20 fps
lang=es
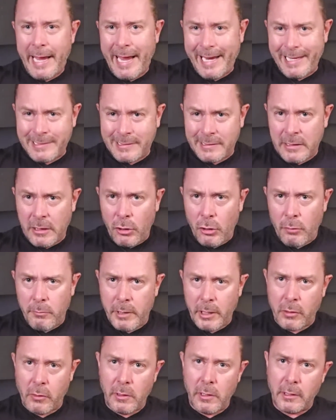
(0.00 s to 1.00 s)
Este
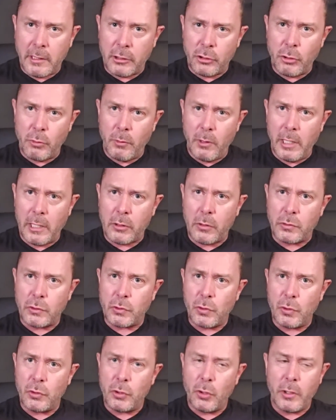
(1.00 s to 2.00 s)
hombre con el que tuvo la
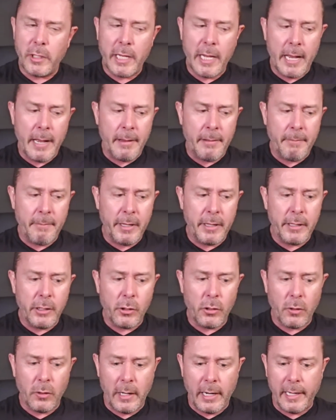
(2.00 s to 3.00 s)
consultoría me
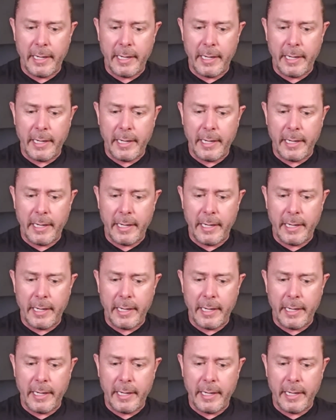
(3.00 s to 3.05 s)
dijo,